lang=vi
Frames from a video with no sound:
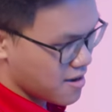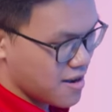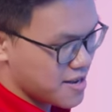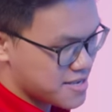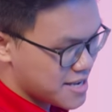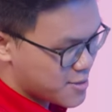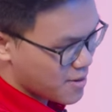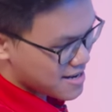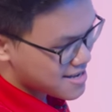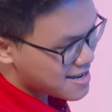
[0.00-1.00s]
Ờ, di
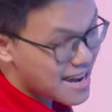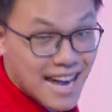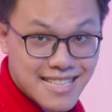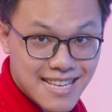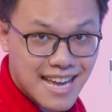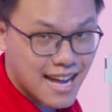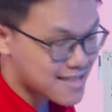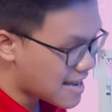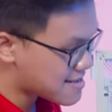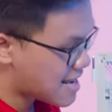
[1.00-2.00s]
chuyển rất là dễ dàng
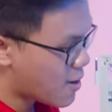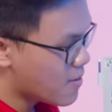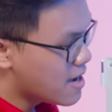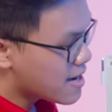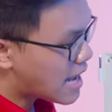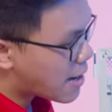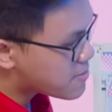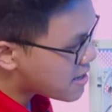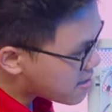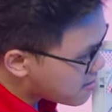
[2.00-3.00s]
tại sao để có
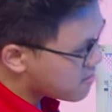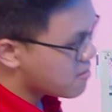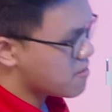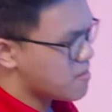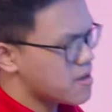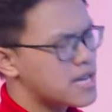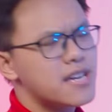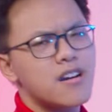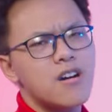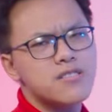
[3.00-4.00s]
thể
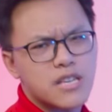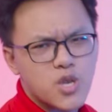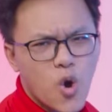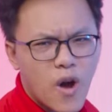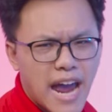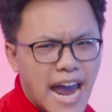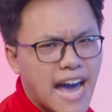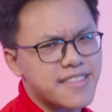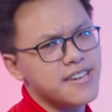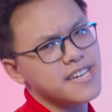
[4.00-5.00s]
kích cỡ dành cho e
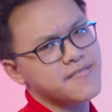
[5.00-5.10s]
thế